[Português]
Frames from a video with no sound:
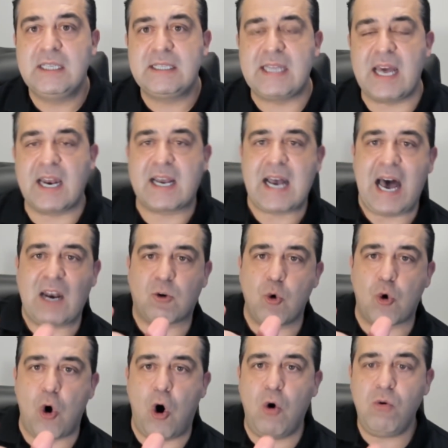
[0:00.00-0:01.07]
ter cargo
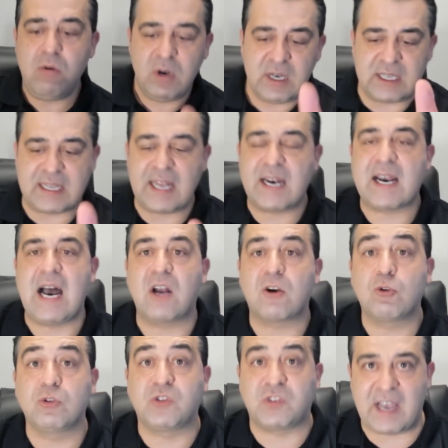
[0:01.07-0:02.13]
com e ter
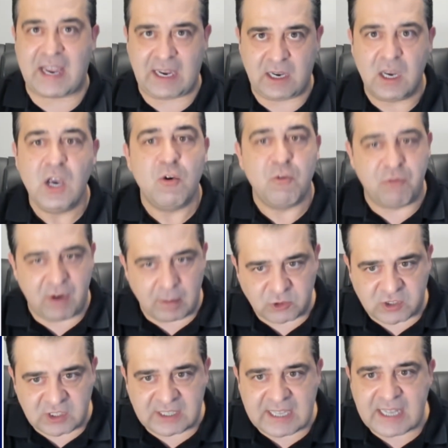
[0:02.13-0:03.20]
cargo sem.
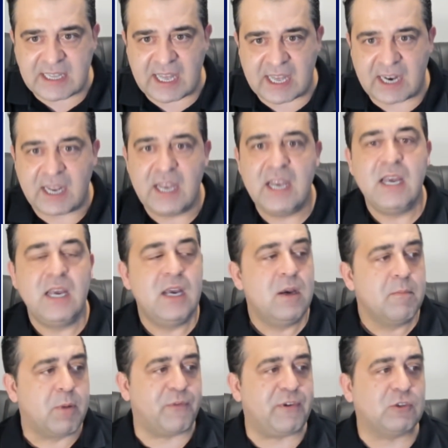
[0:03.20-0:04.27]
Vamos entender.
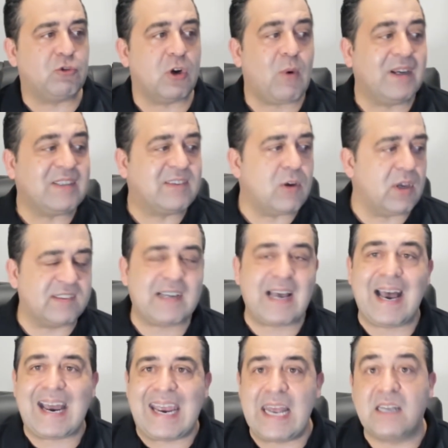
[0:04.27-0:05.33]
Professor, quais são as
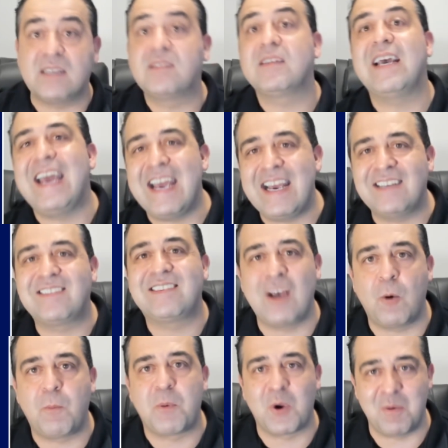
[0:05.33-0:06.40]
carreiras? Esse é
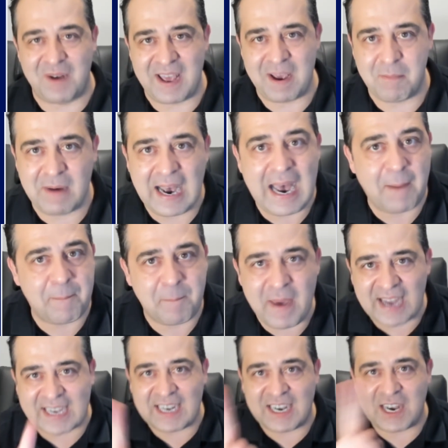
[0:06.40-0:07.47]
o problema. A
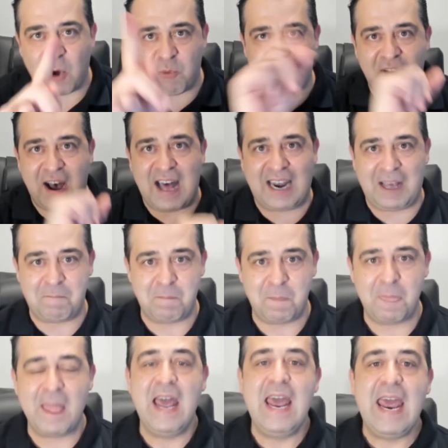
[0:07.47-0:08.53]
PEC não fala.
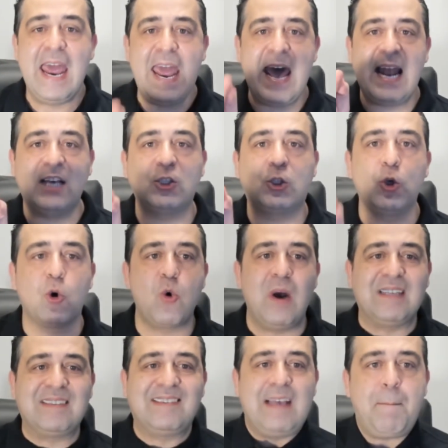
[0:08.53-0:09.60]
Ela jogou
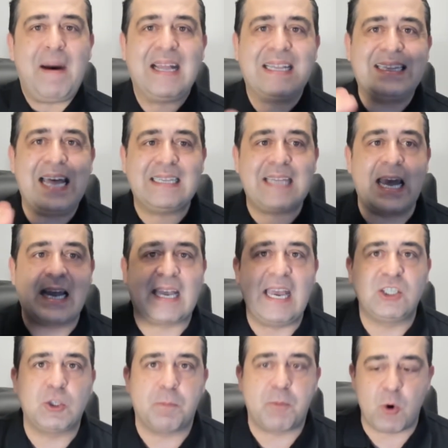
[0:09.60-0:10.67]
essa batata
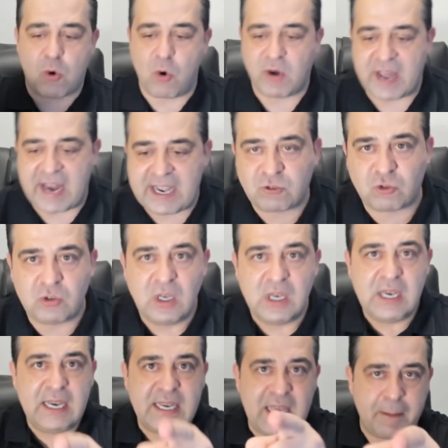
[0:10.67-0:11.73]
quente para o Congresso.
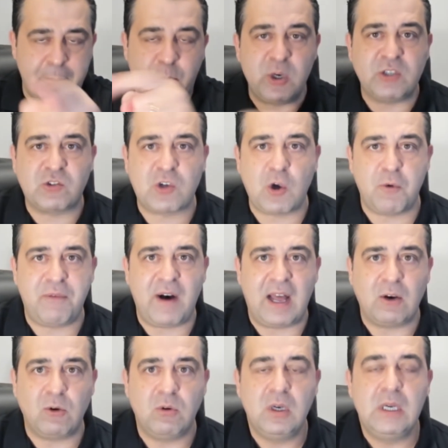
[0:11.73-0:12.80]
E é por isso que eu
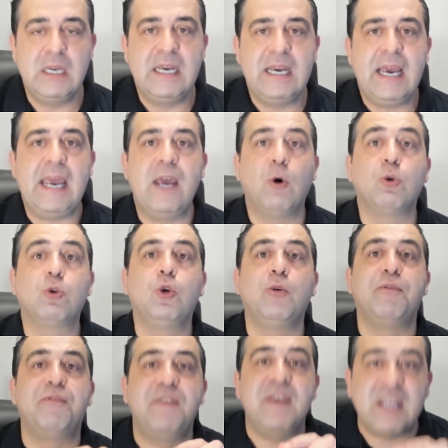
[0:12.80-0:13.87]
falo. Eu
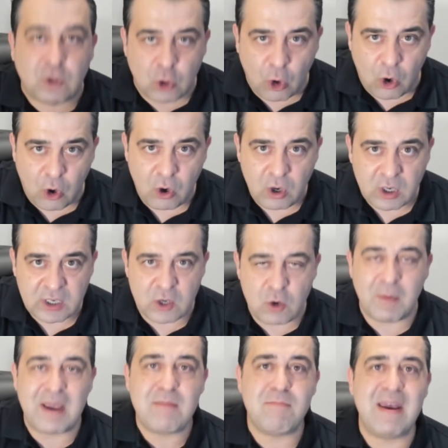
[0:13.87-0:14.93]
duvido que
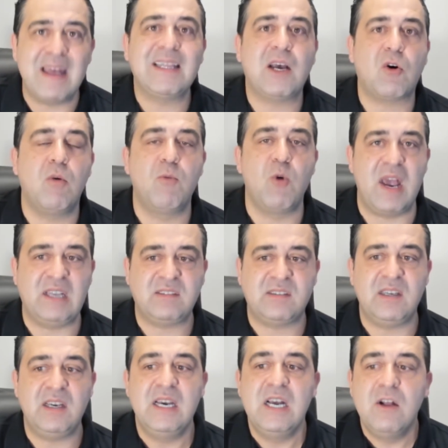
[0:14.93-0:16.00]
uma emenda como
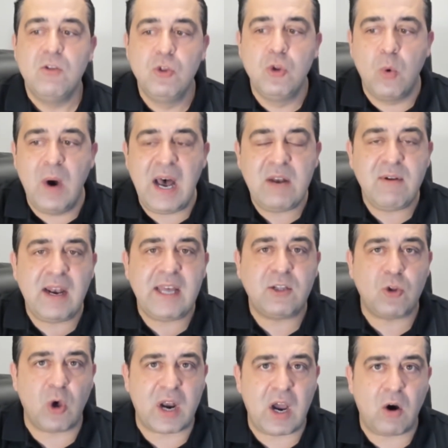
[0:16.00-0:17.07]
essa, num ano
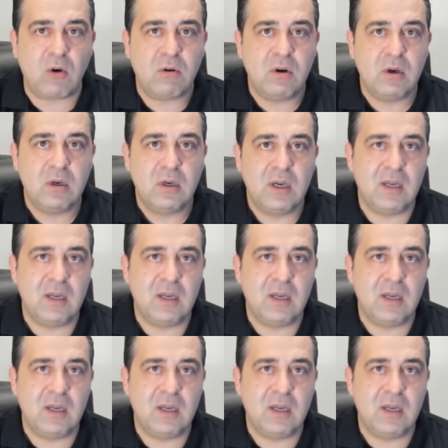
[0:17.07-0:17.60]
eleitoral,